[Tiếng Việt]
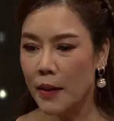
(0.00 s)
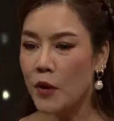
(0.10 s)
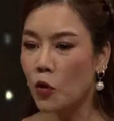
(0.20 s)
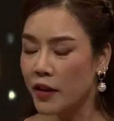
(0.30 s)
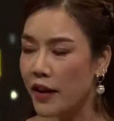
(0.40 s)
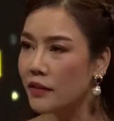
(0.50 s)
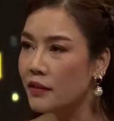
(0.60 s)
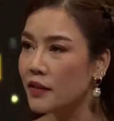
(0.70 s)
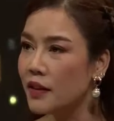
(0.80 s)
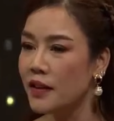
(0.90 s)
Năm đầu tiên
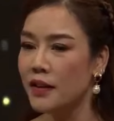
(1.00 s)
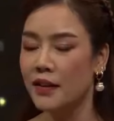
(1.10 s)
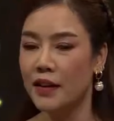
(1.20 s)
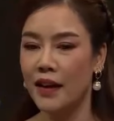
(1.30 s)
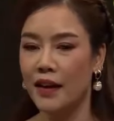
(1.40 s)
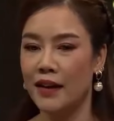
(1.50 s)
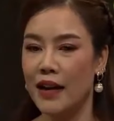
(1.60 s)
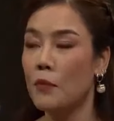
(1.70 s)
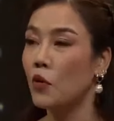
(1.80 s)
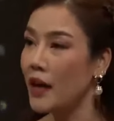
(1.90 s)
thì
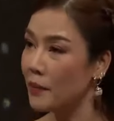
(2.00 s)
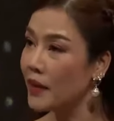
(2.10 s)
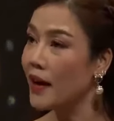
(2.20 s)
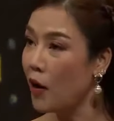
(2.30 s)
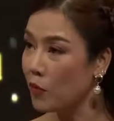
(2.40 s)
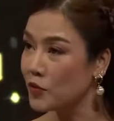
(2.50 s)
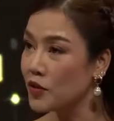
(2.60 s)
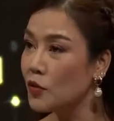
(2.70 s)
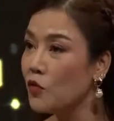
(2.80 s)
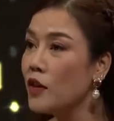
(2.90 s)
là một năm để học cho
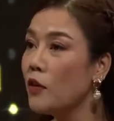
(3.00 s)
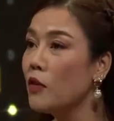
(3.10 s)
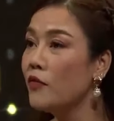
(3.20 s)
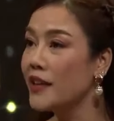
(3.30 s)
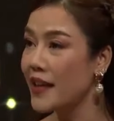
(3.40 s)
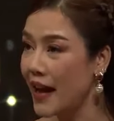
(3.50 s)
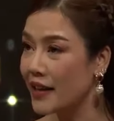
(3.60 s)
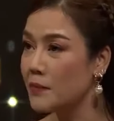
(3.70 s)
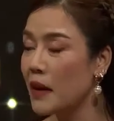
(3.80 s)
nên Thu Phương không có về nhà.